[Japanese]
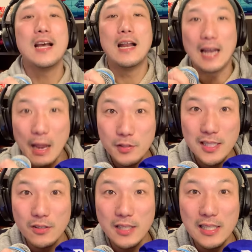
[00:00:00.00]

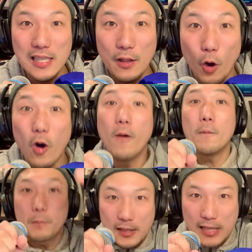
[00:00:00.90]
ライフスキューティーチャーの
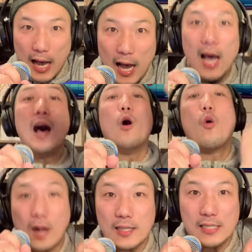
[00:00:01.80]
ミスターお
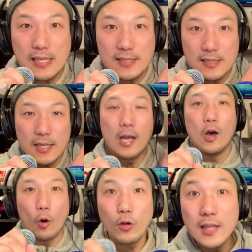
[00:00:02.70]
かちです。
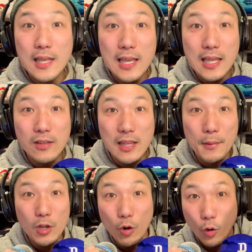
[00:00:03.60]
本音で生きるため
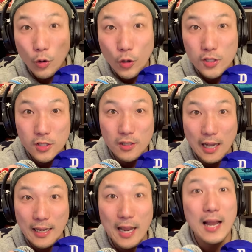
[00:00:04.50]
の行動習
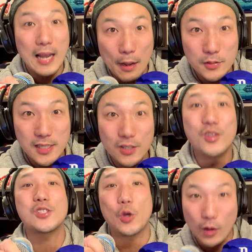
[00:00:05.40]
慣やライフスキルを
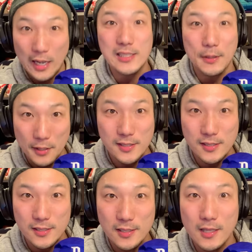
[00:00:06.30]
紹介していま
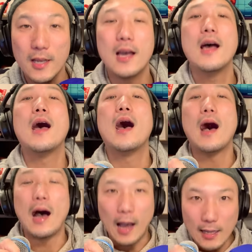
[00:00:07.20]
す。
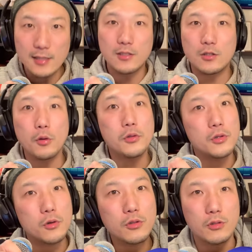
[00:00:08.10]
はい、という
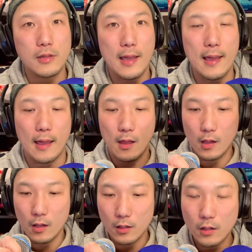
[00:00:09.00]
ことで、
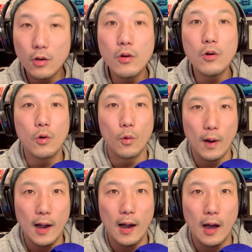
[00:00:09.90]
今日
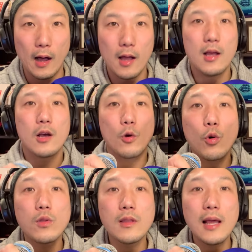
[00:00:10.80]
は
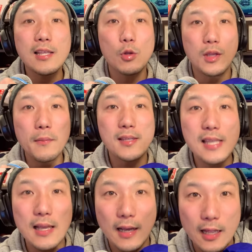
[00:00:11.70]
こんな人いま
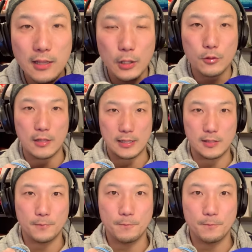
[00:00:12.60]
せんかっていうことです。